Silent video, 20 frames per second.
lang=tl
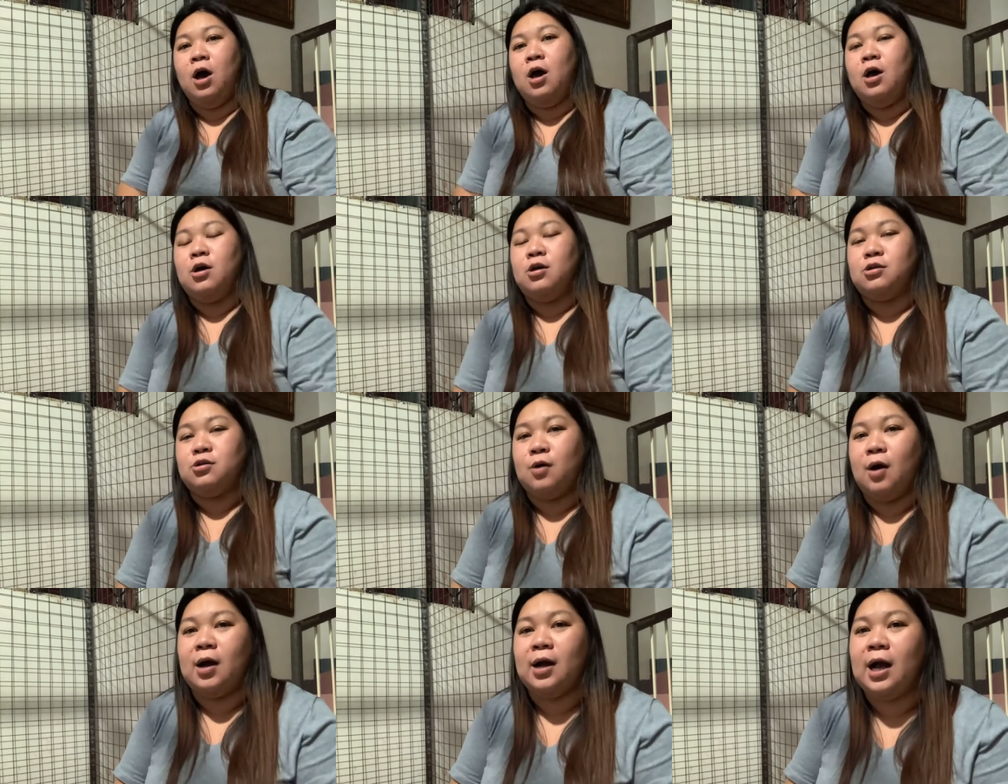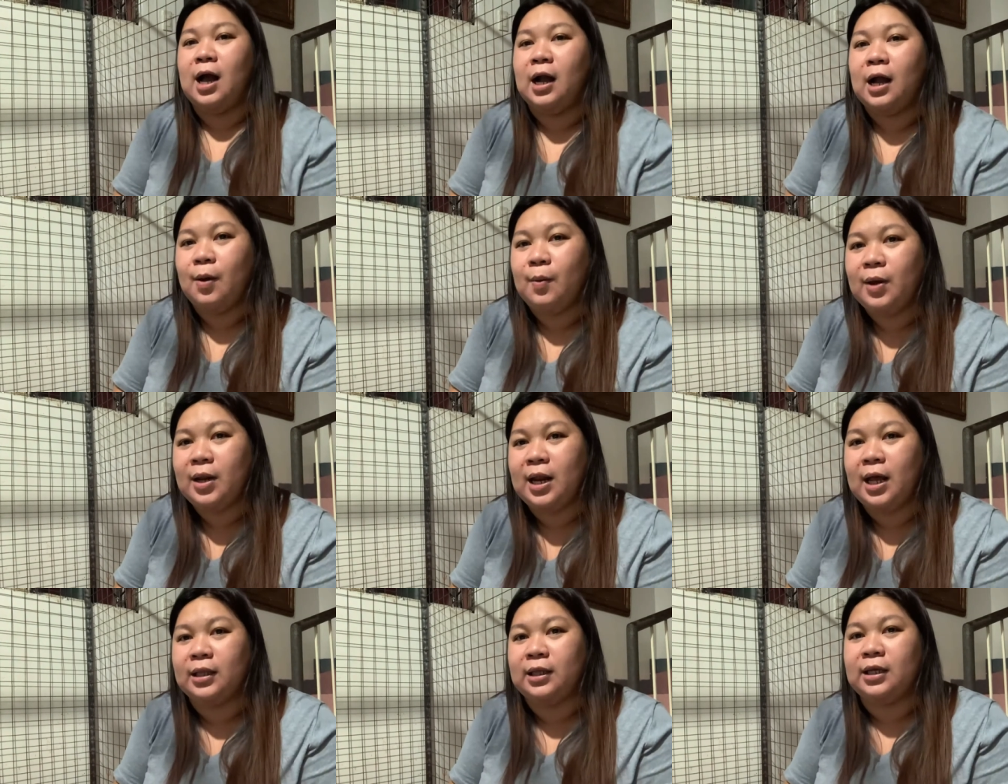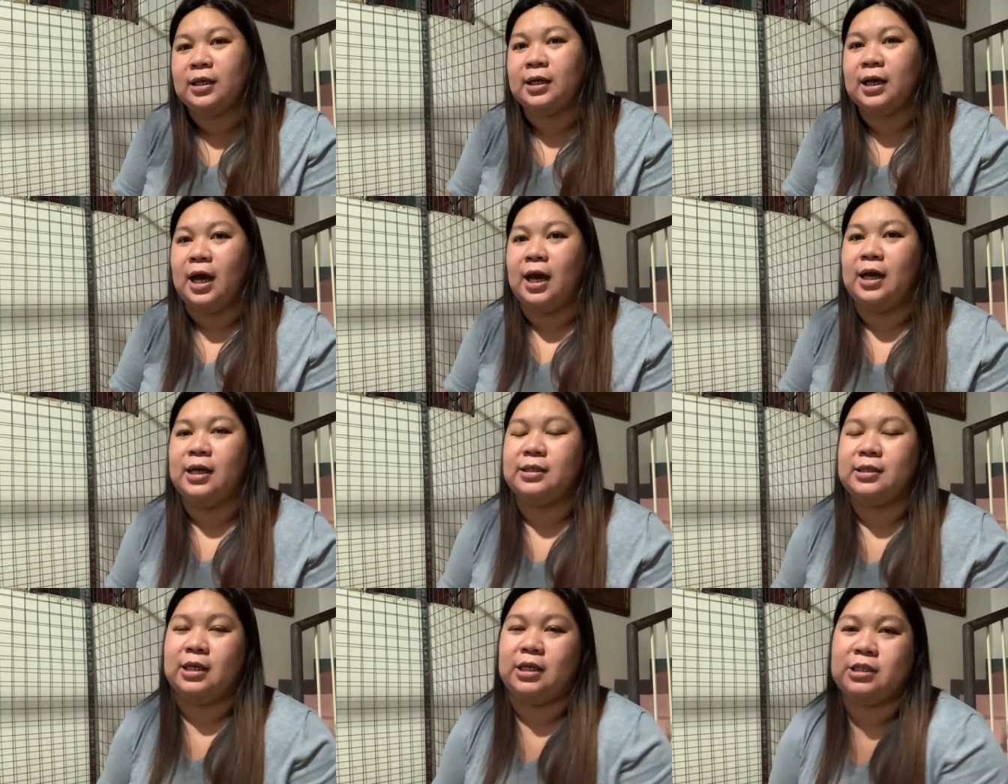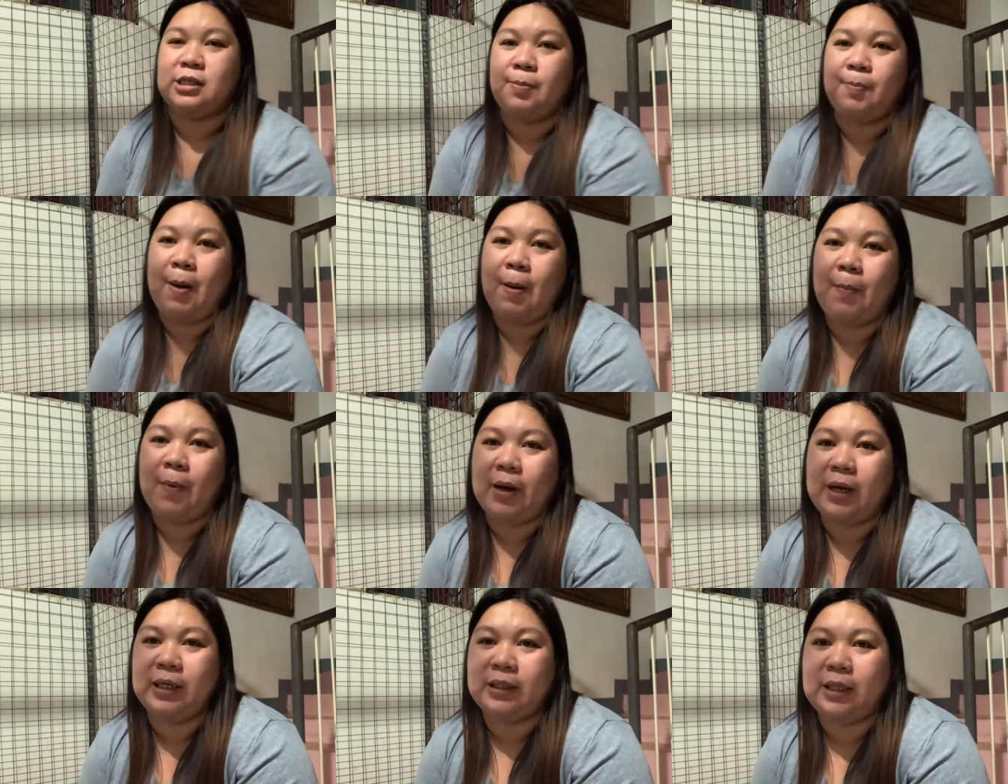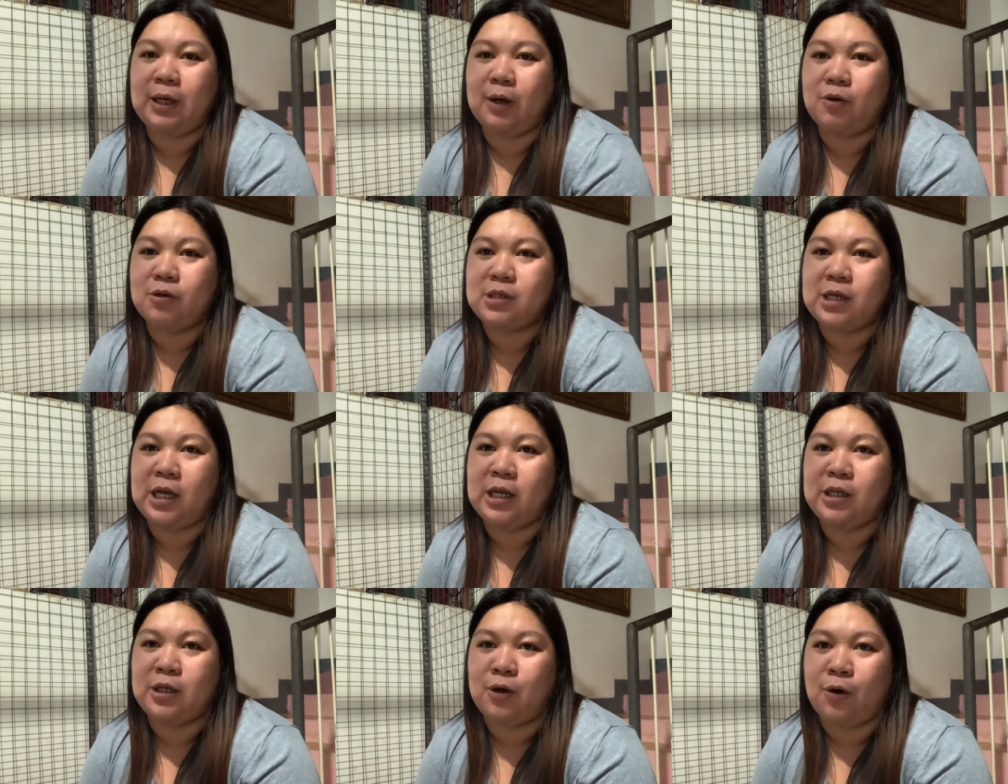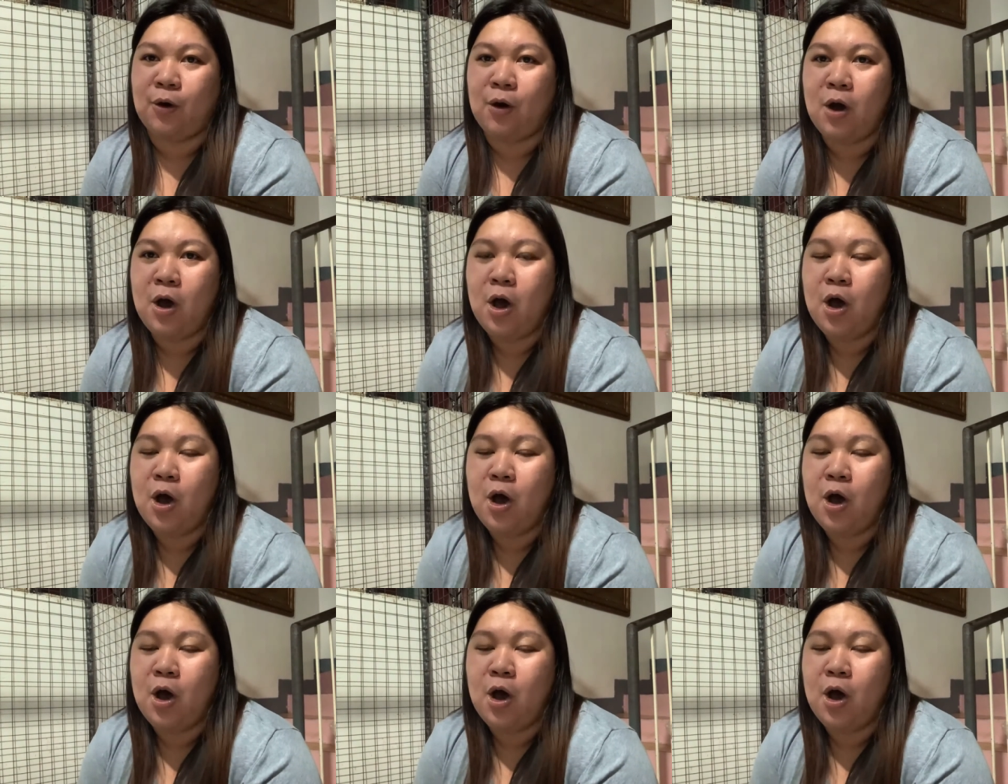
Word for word: So, ang gagawin natin guys is ipapakita ko sa inyo